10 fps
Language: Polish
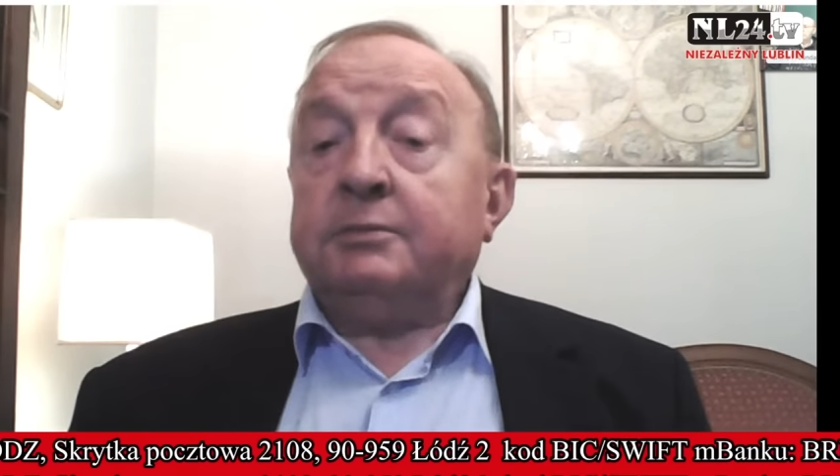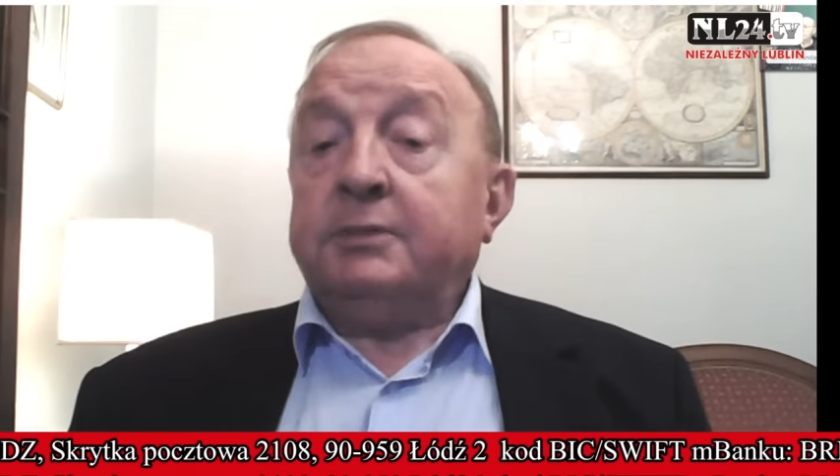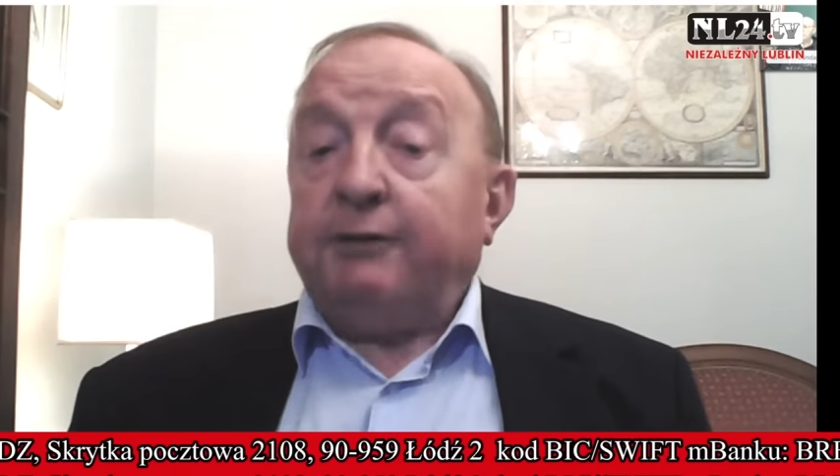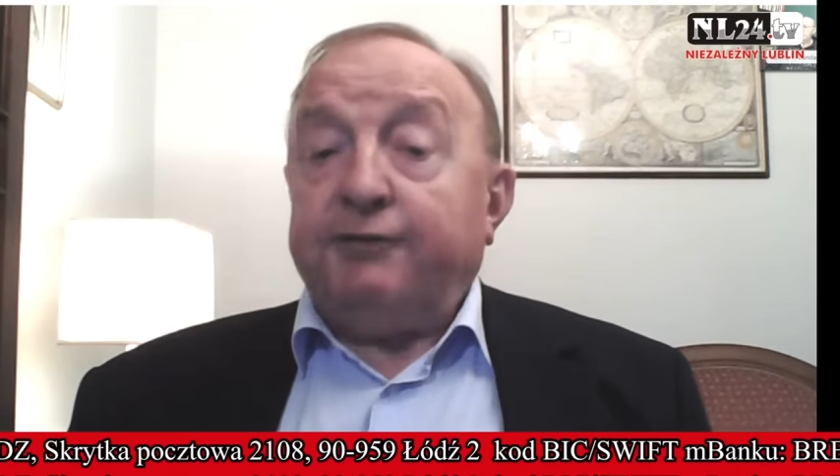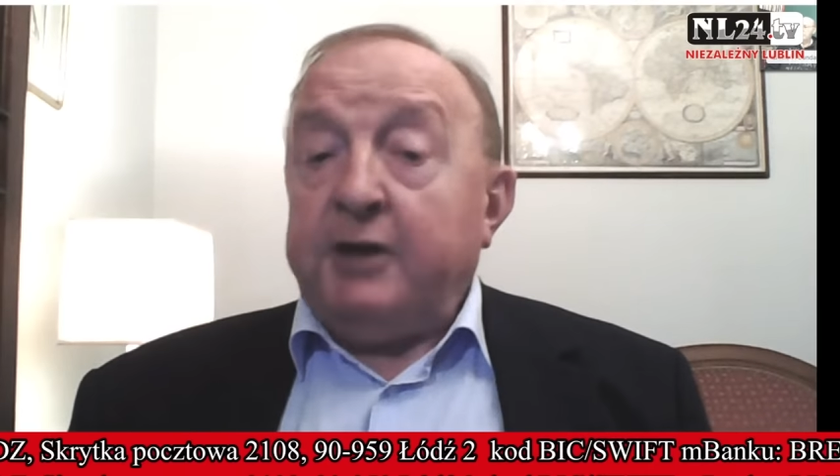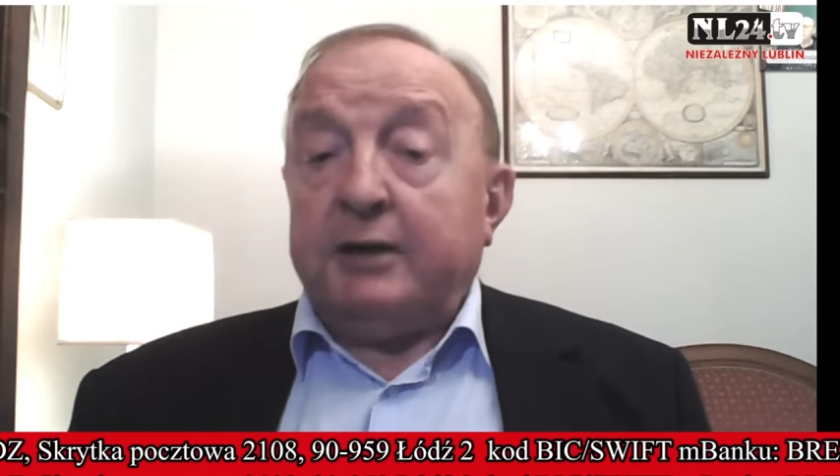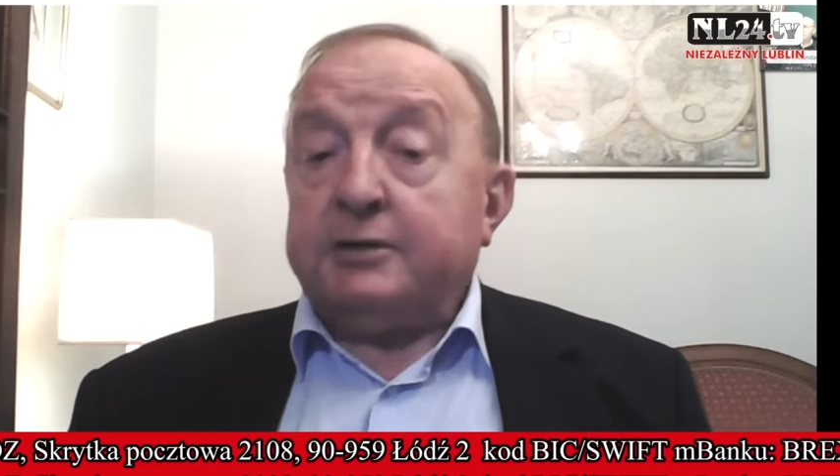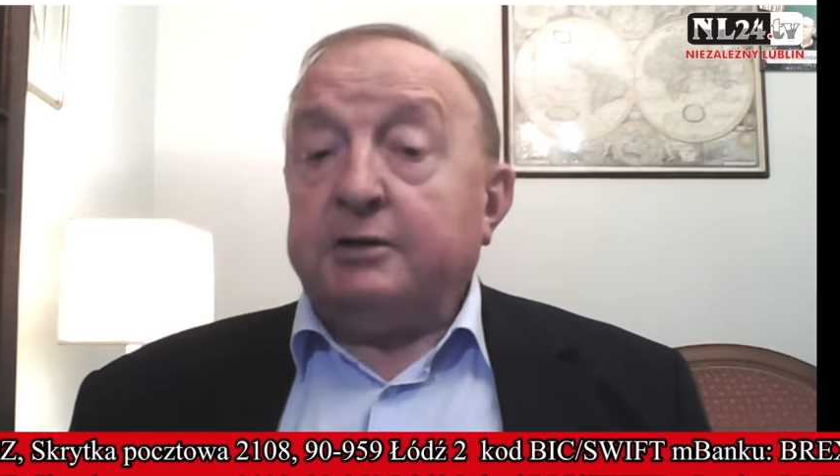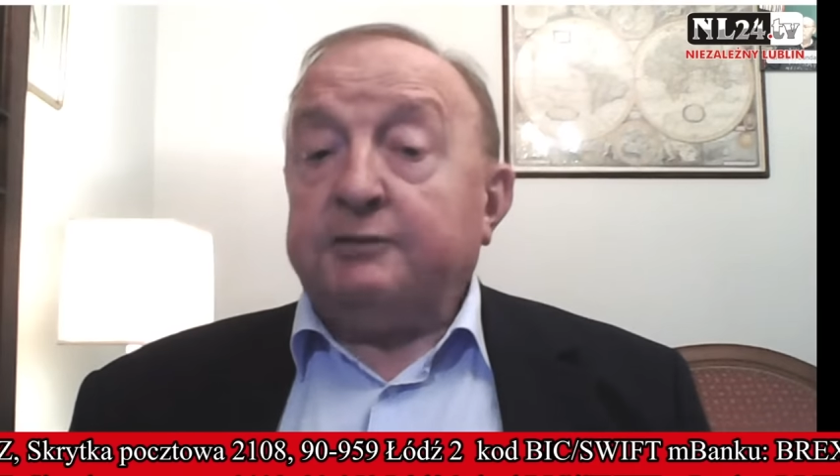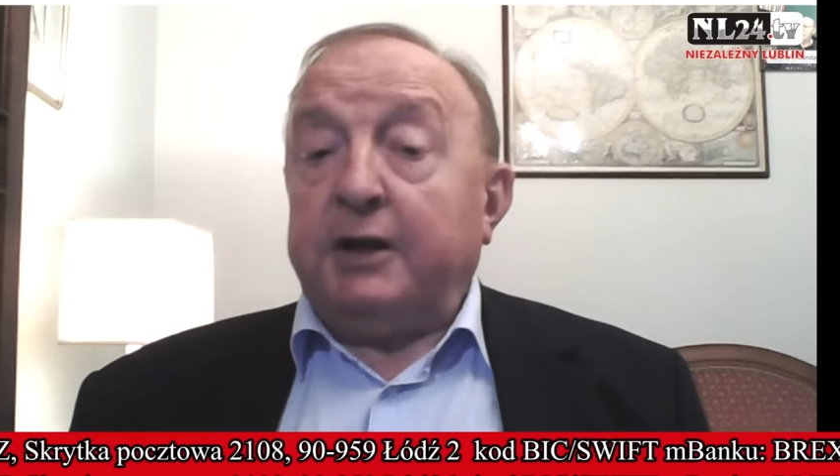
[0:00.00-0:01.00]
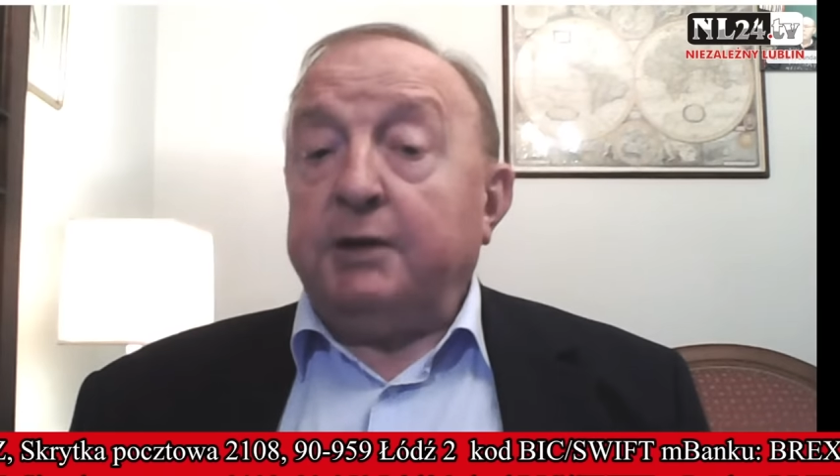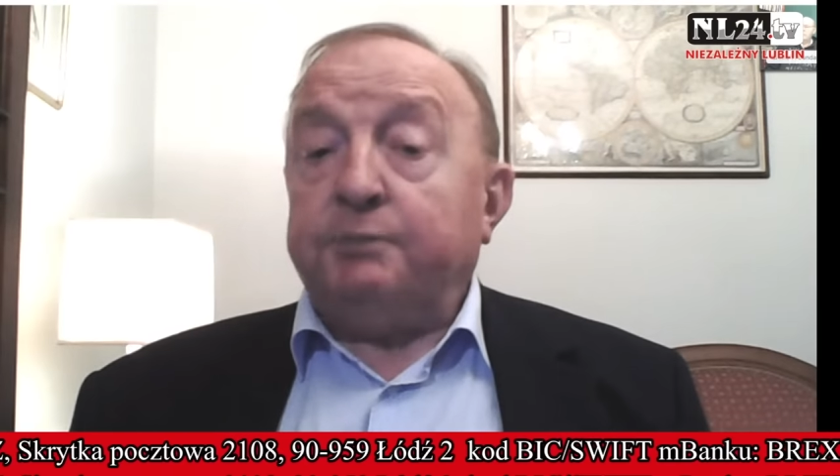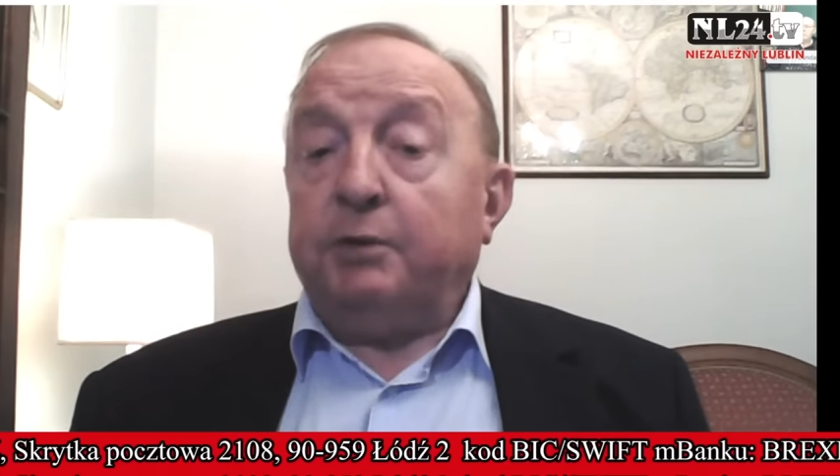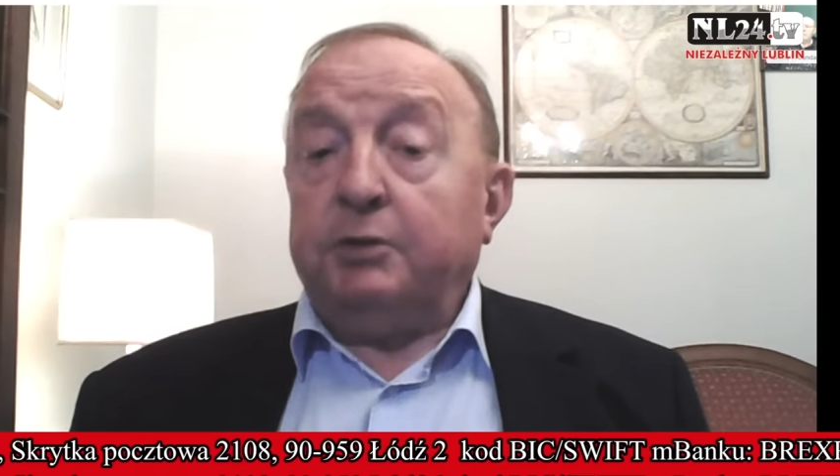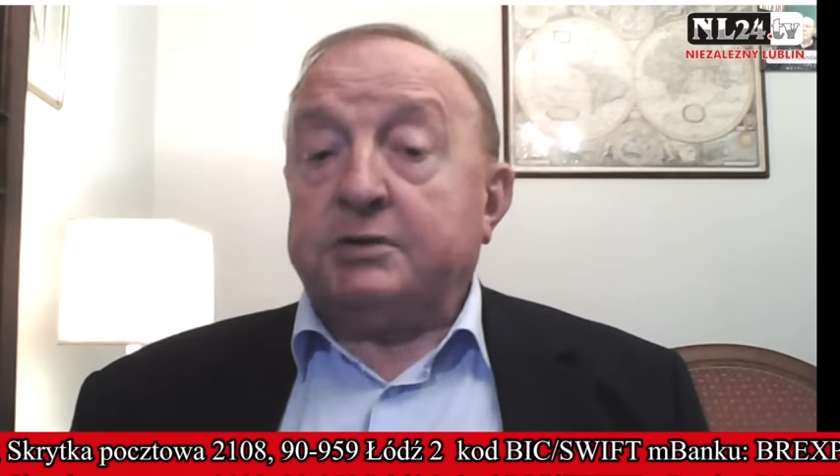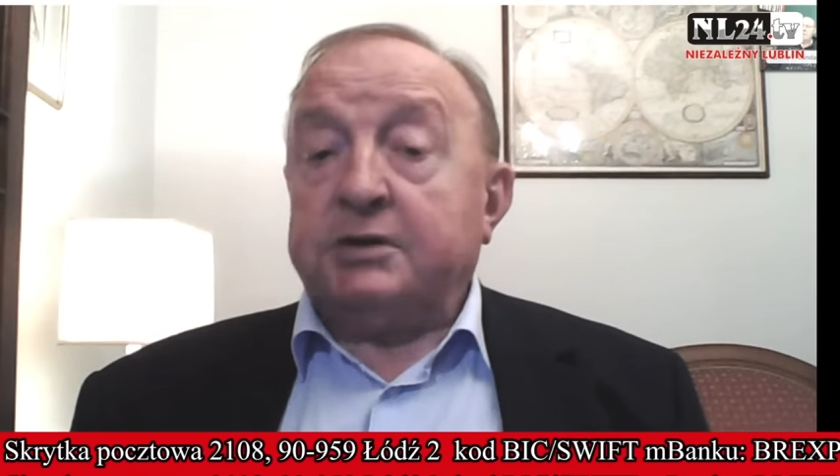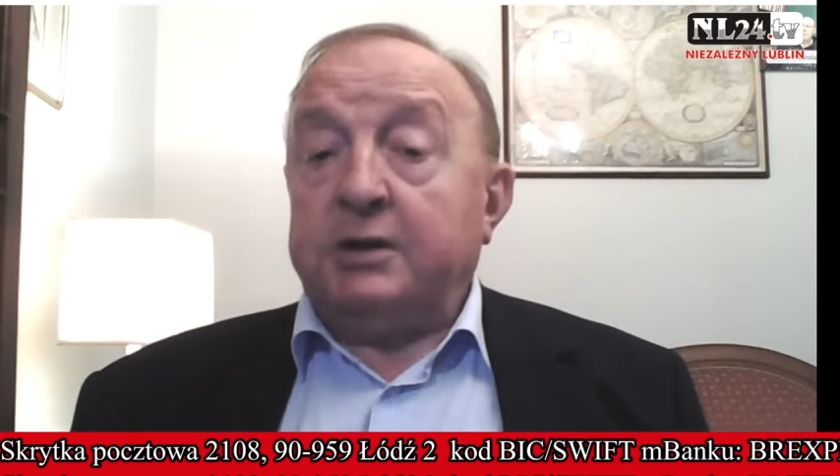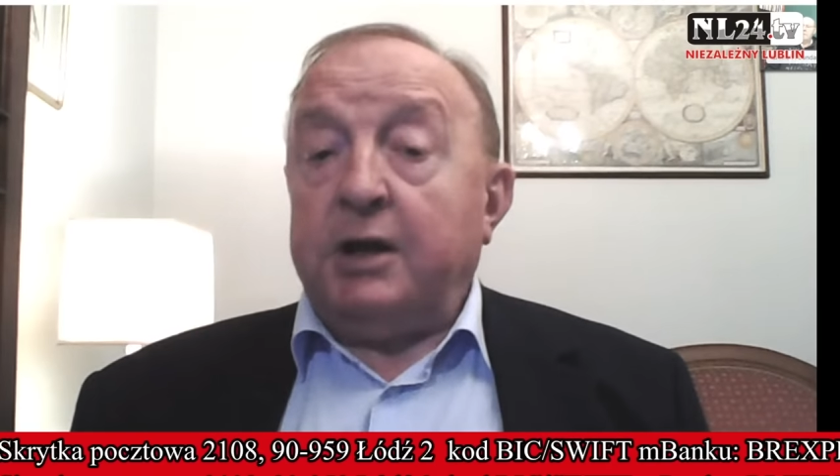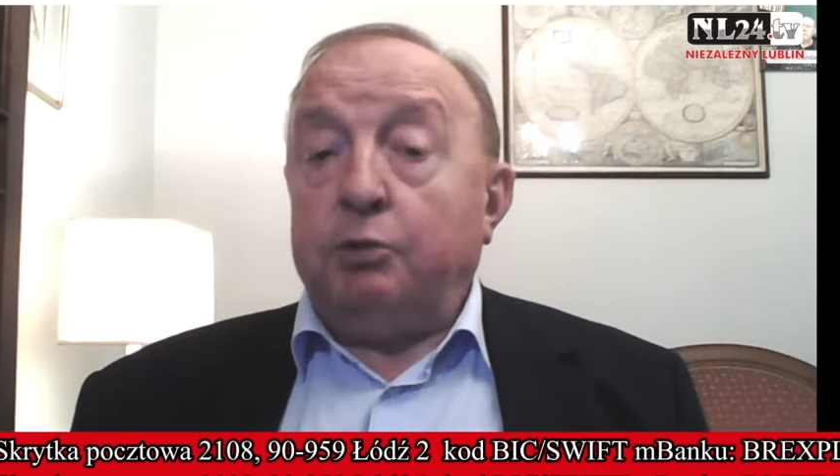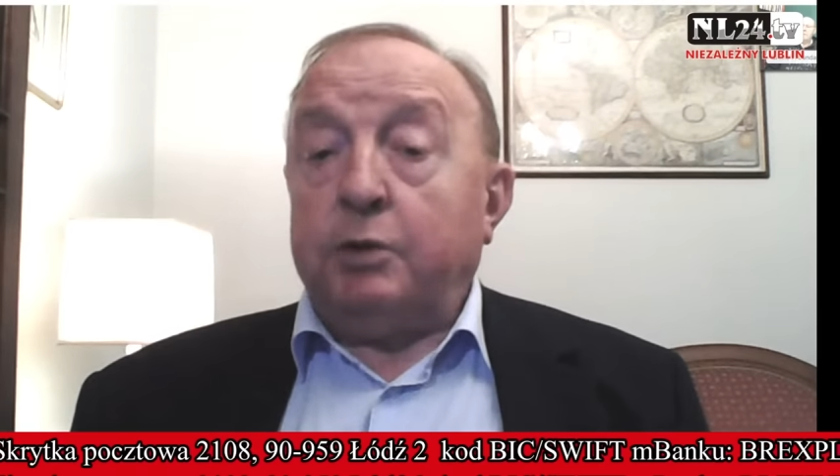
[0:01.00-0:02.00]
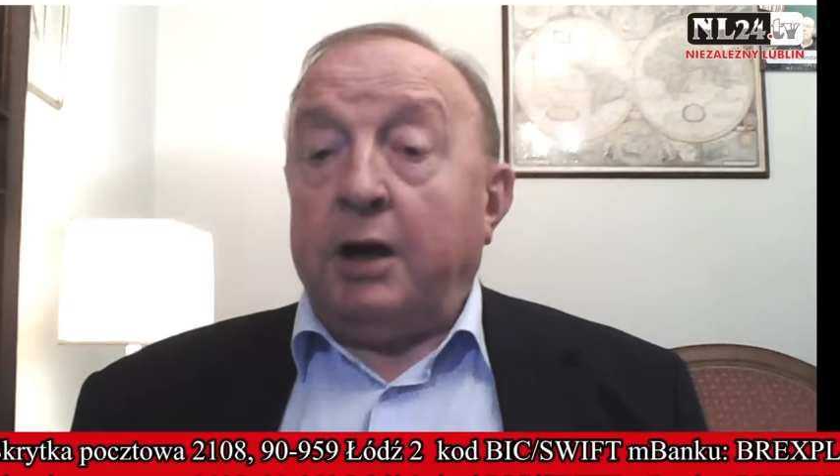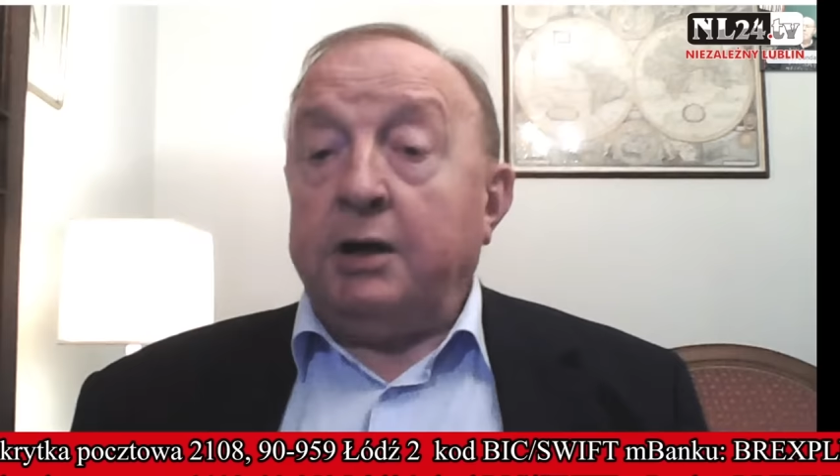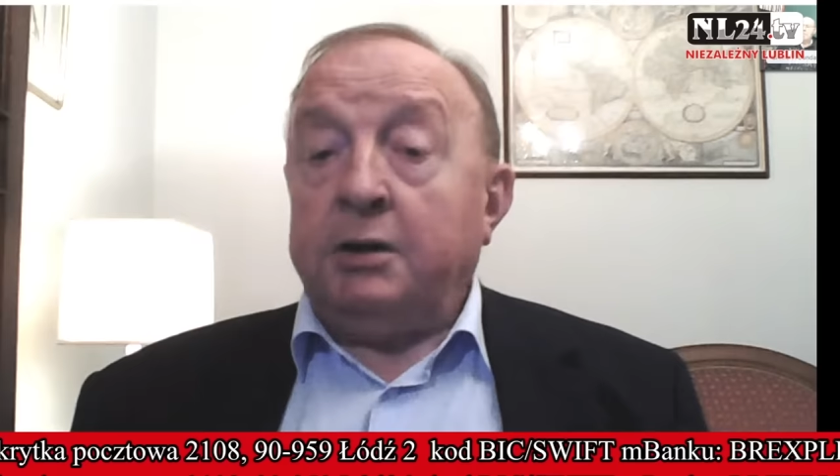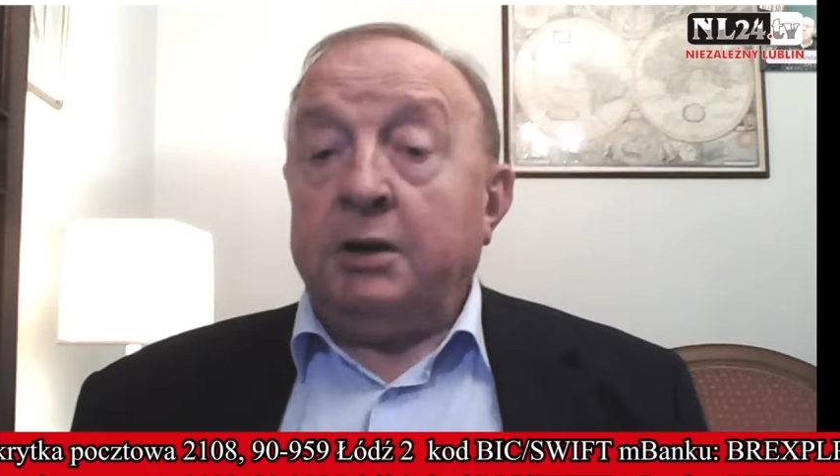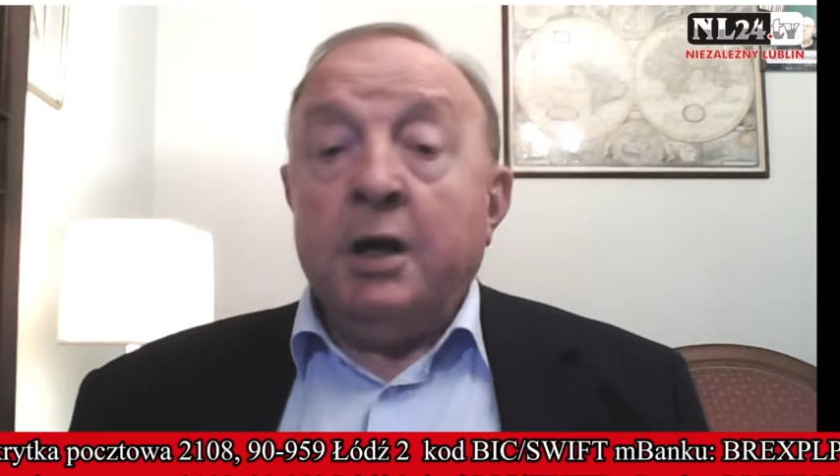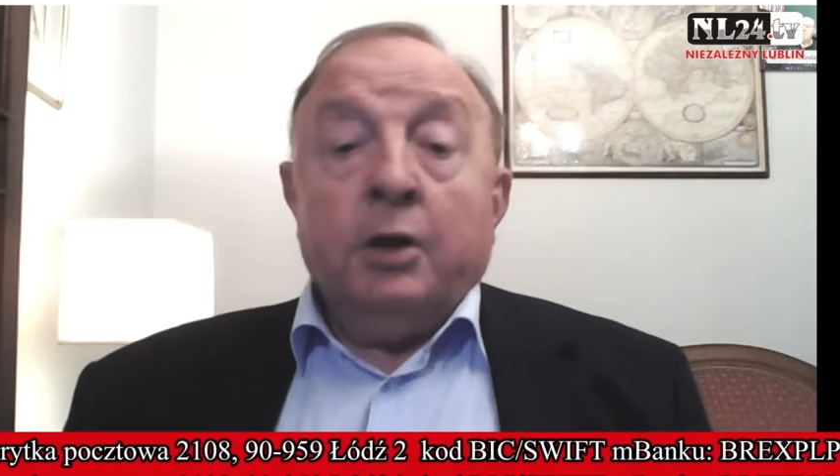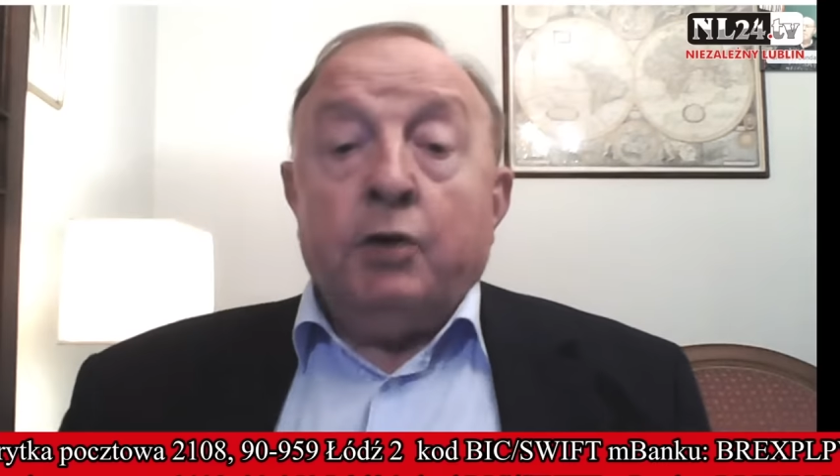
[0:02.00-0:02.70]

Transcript: na finansowanie pomocy dla Ukrainy.